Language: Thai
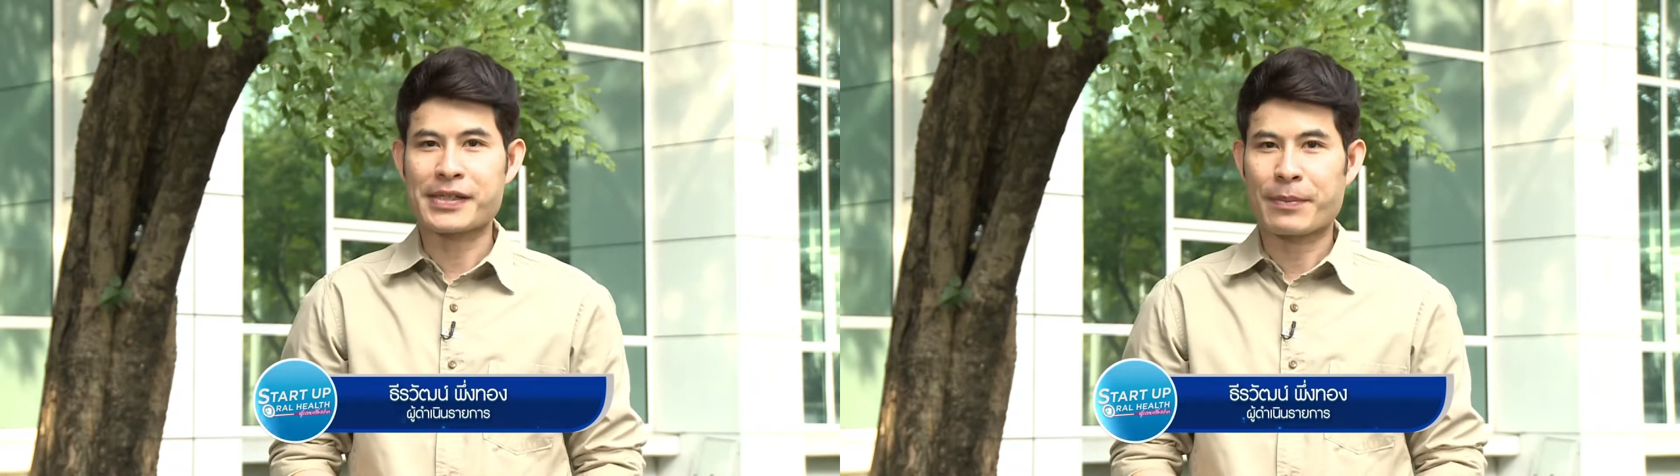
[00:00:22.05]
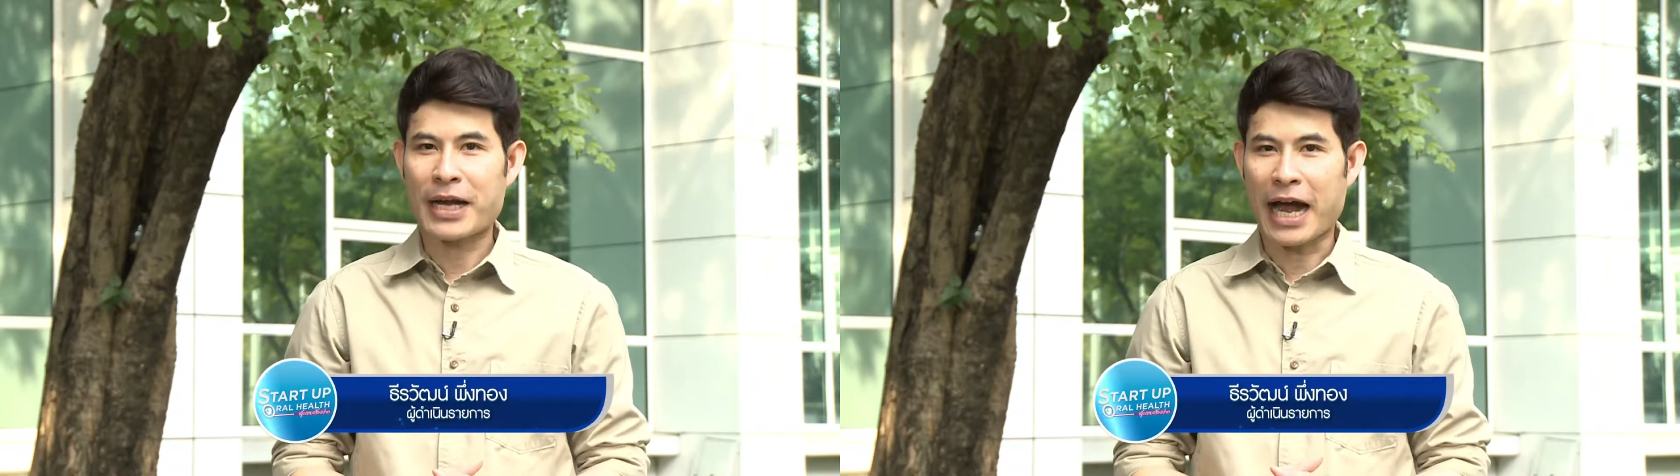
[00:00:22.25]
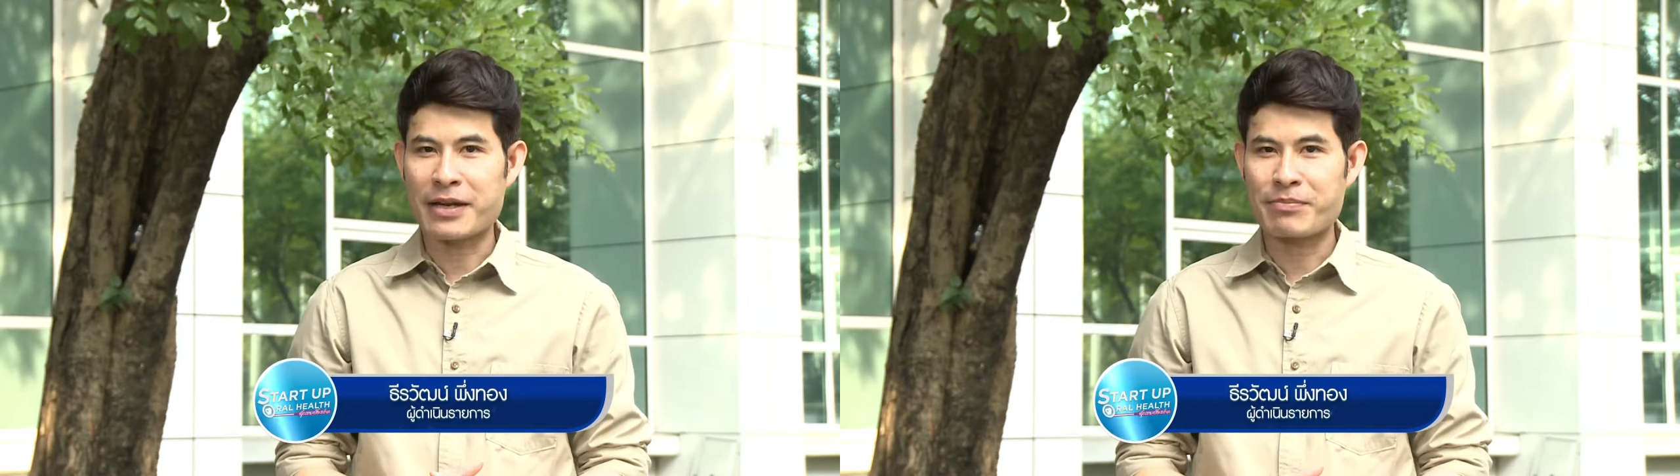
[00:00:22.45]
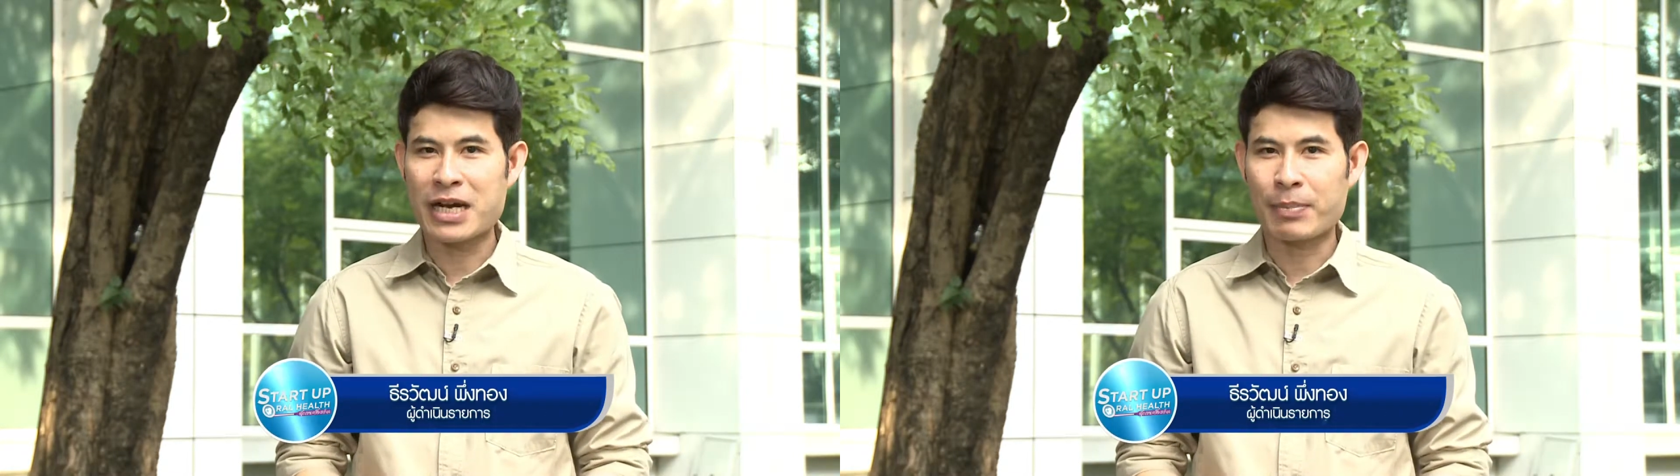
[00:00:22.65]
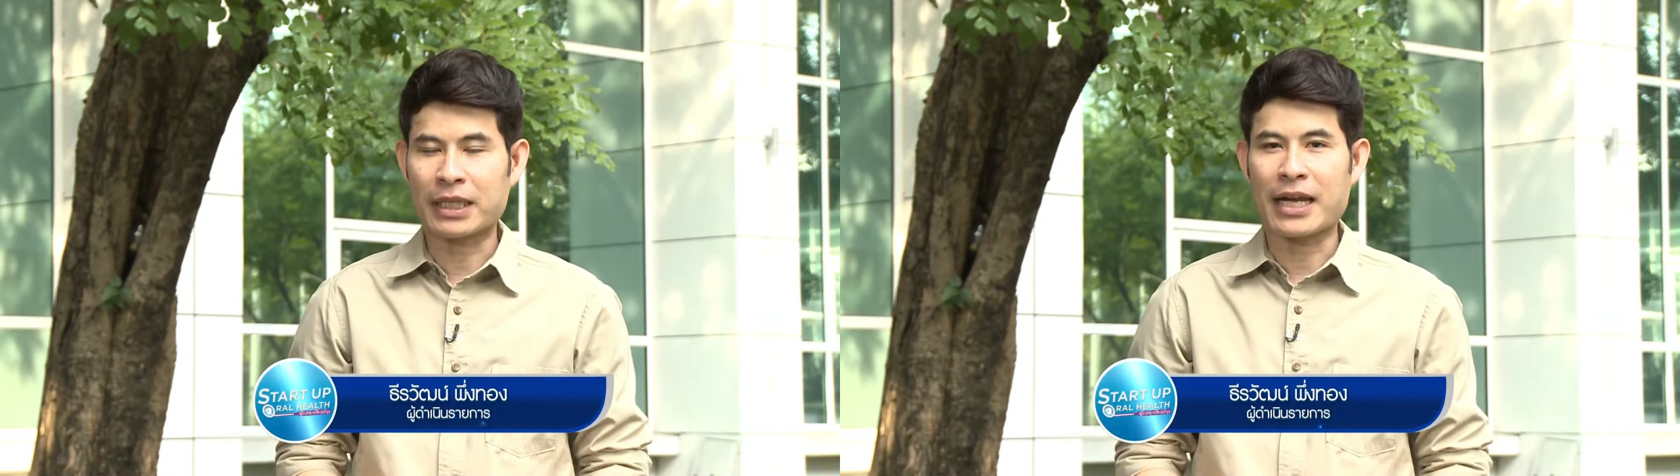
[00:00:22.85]
สำคัญ เพื่
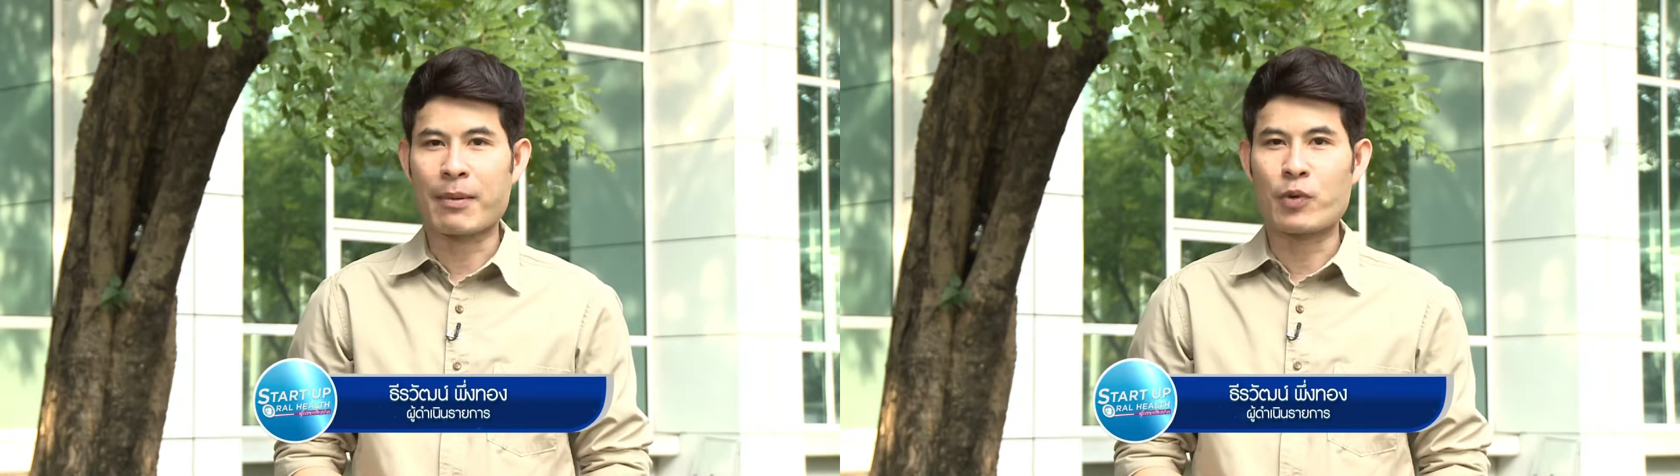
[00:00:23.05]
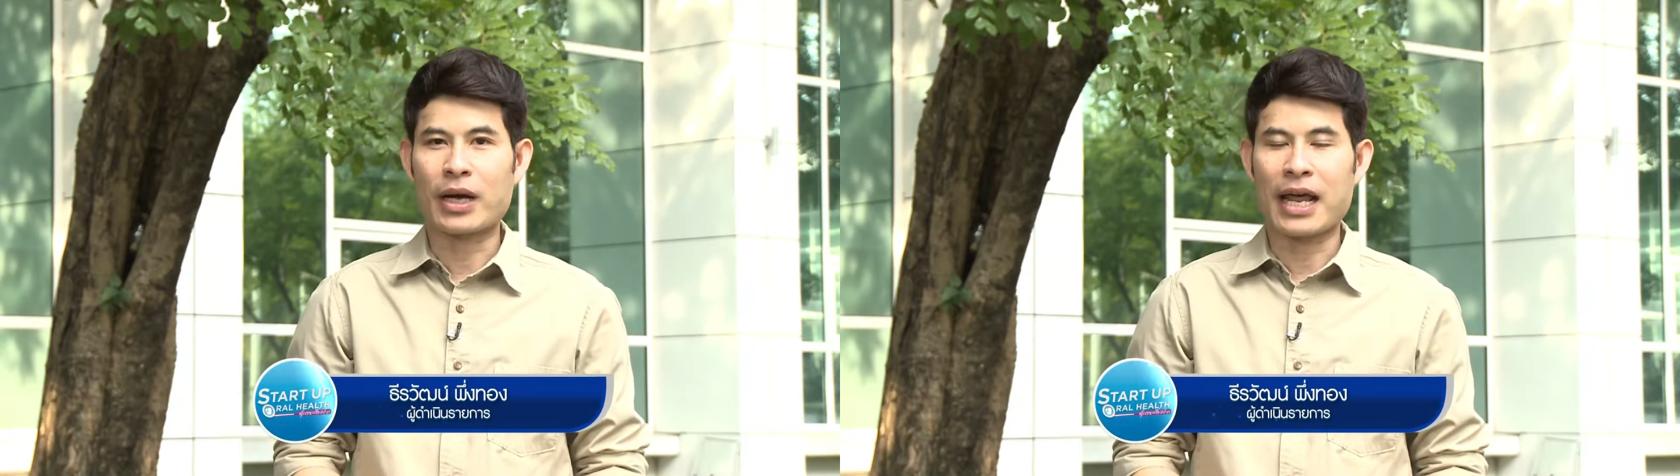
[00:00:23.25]
อพัฒนาบุค